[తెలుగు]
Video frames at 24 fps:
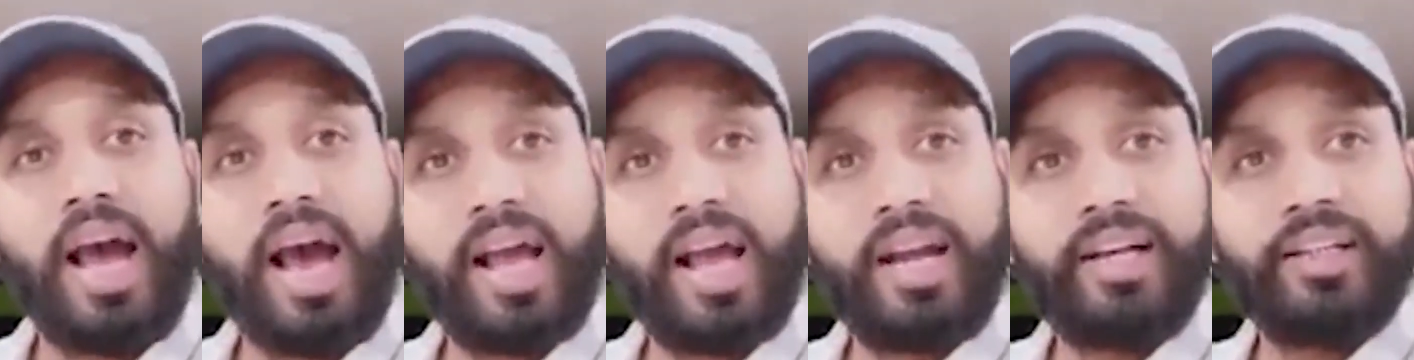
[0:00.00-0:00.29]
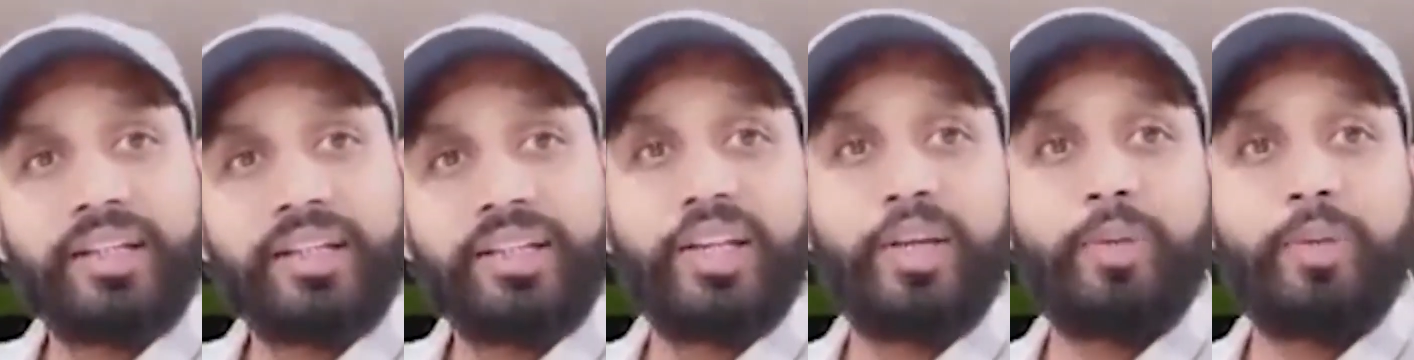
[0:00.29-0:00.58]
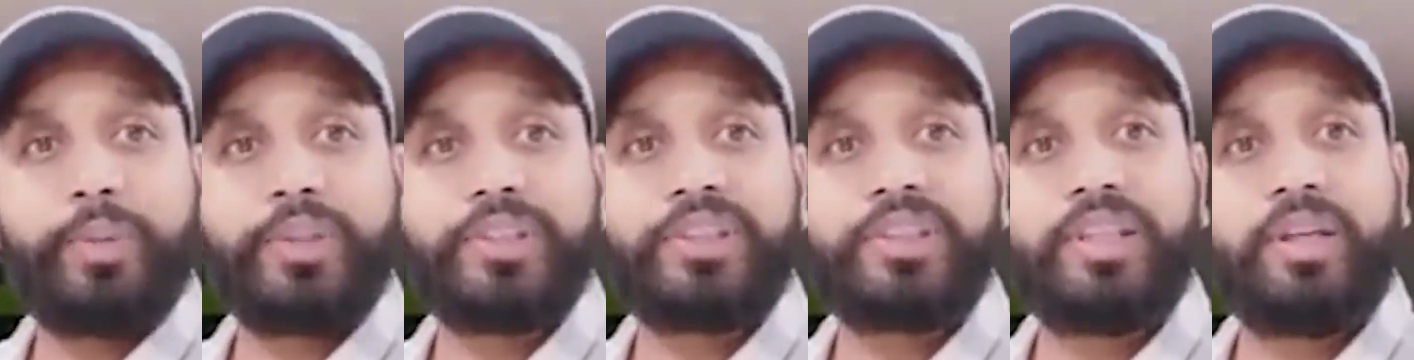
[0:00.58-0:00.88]
ఆయన
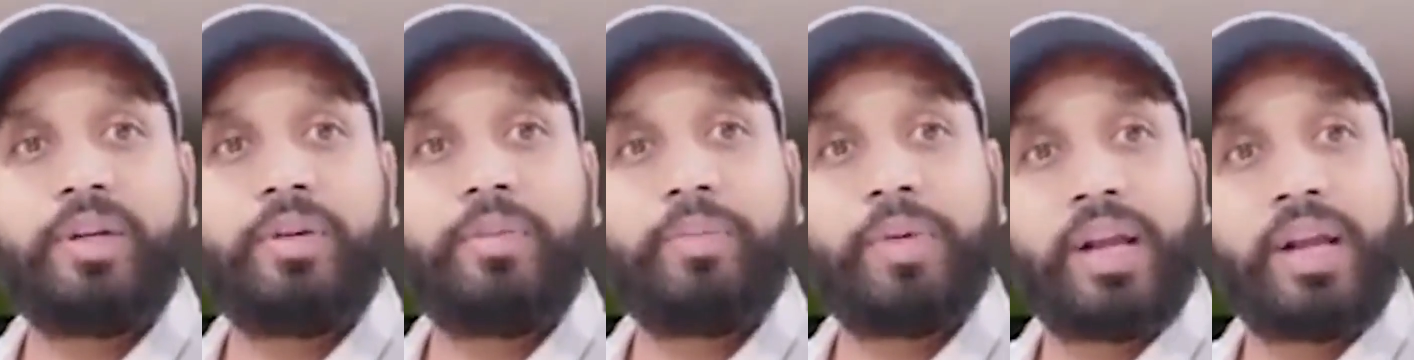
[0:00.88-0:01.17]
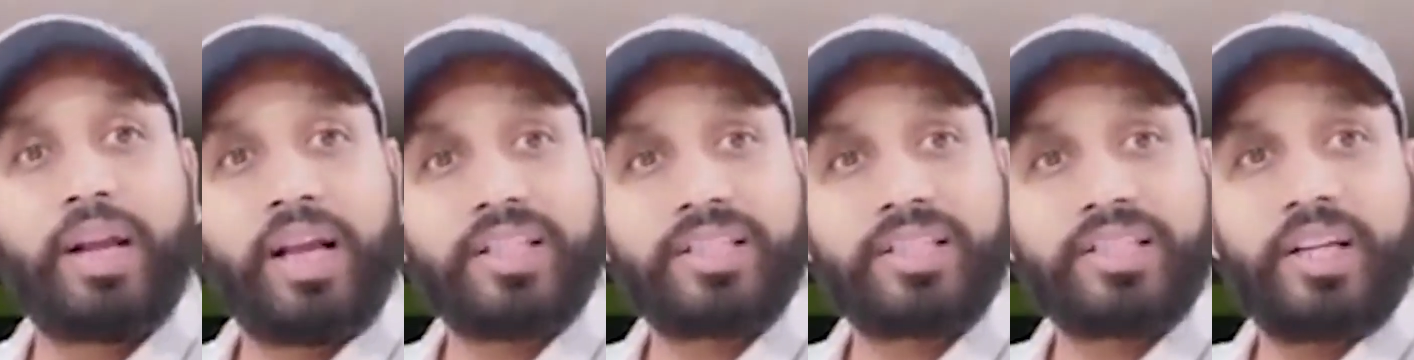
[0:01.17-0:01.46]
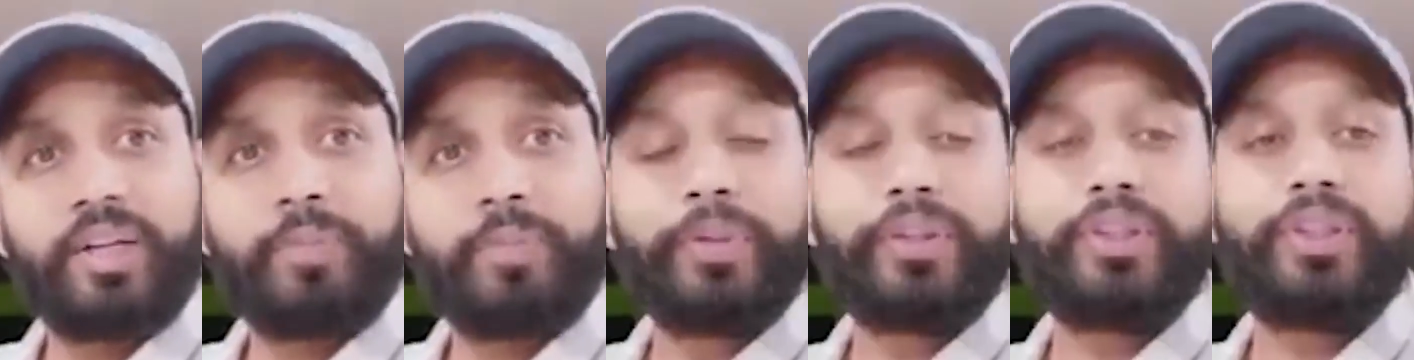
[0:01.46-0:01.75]
గెలిపిస్తే మా
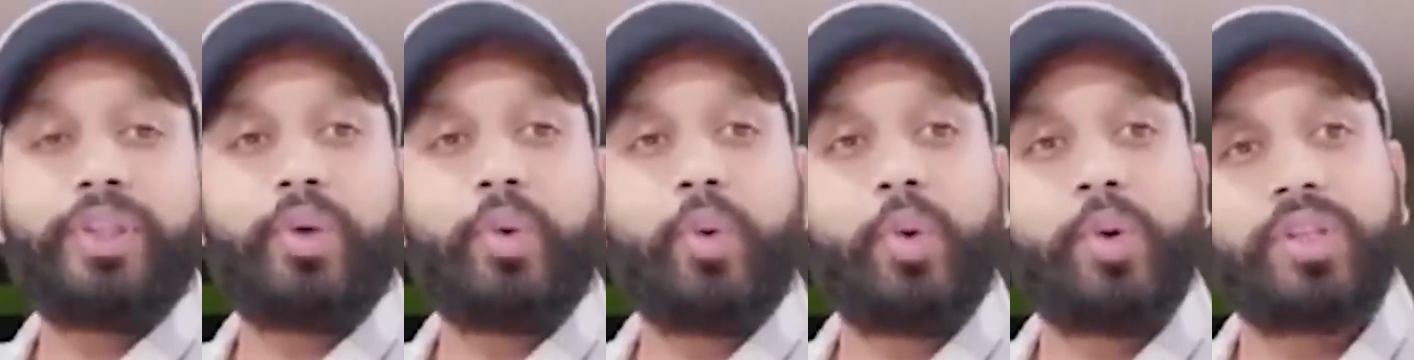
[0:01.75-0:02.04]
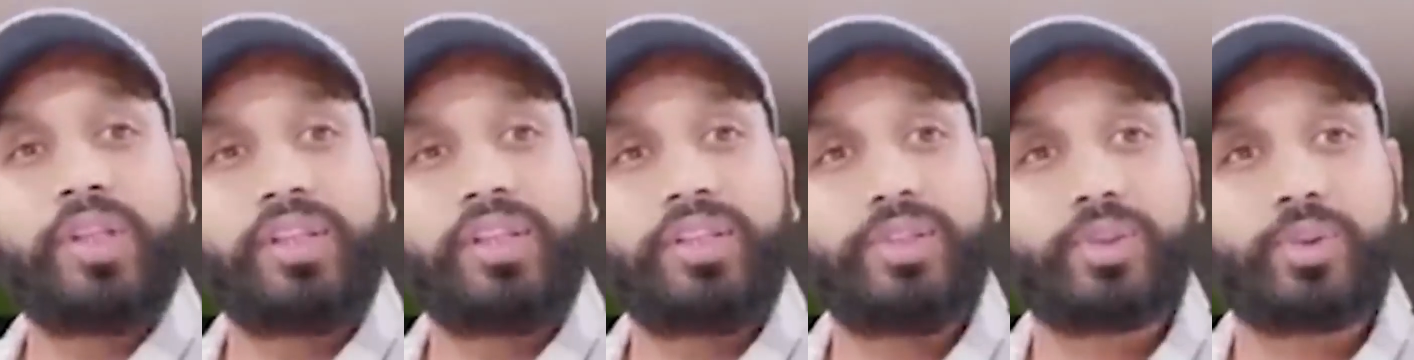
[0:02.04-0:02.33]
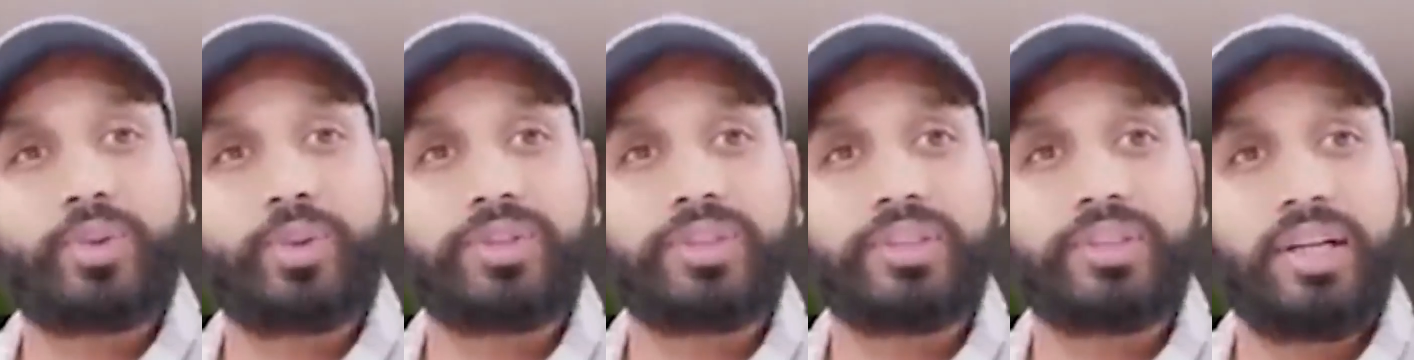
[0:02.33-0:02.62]
రాష్ట్రానికి ప్రత్యేక హోదా
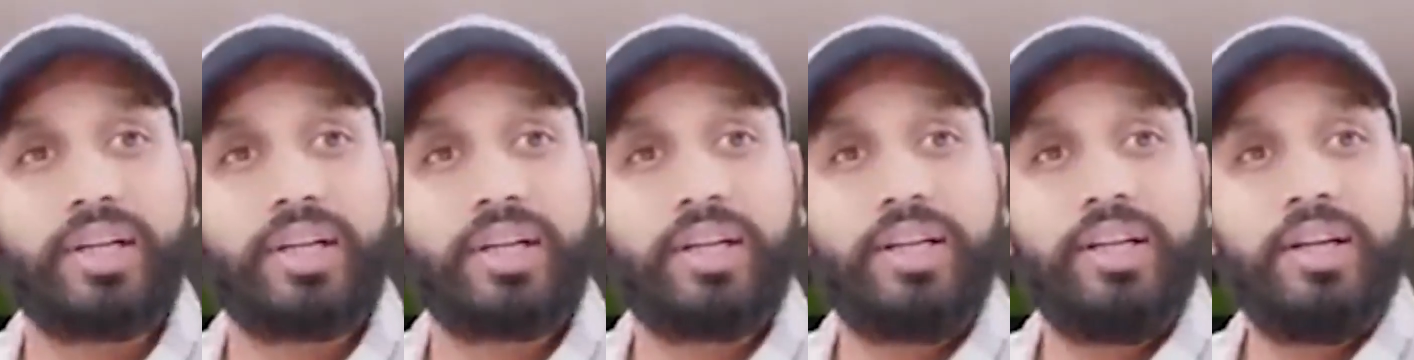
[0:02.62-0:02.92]
తీసుకొస్తా